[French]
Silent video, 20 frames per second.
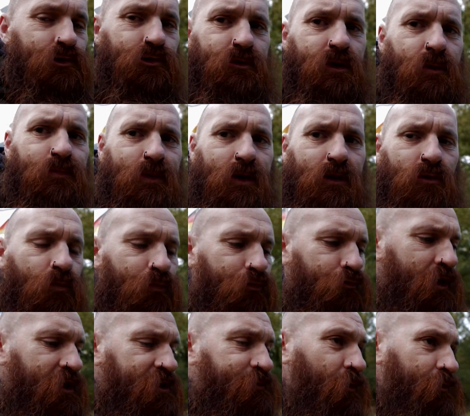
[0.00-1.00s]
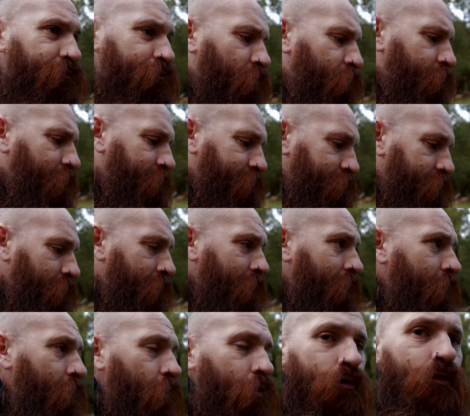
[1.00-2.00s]
Ce n'est pas non plus un spot urbex.
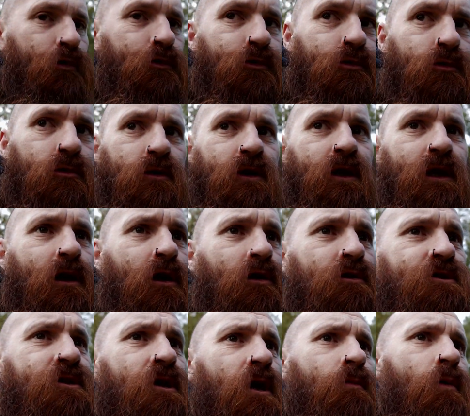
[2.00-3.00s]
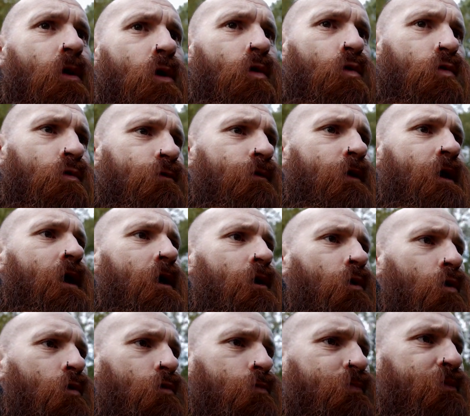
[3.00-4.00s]
Le lieu est entièrement ouvert
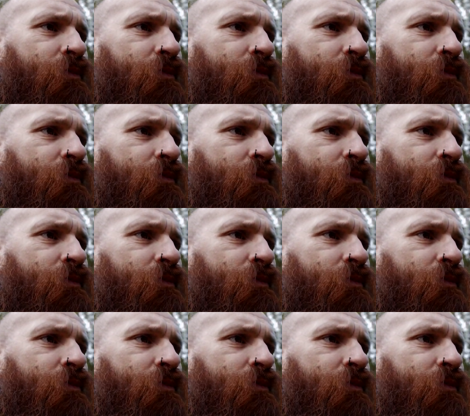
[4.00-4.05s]
au